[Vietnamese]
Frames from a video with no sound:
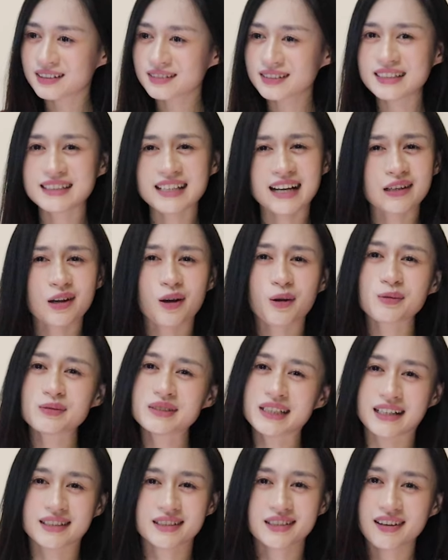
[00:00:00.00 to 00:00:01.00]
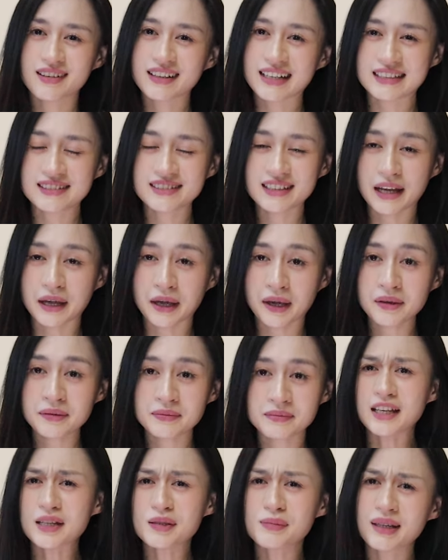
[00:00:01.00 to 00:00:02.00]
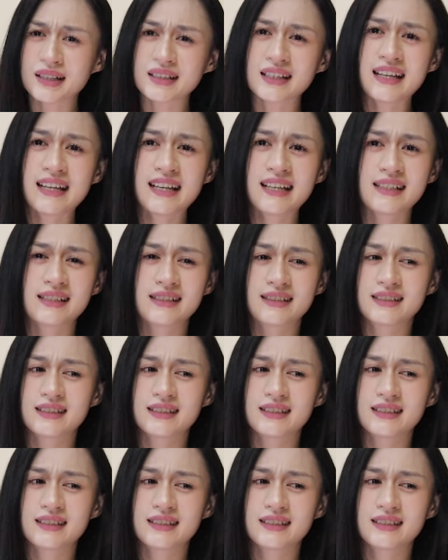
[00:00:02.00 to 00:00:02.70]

thì ra nó cũng chẳng sợ đến như thế tin mình đi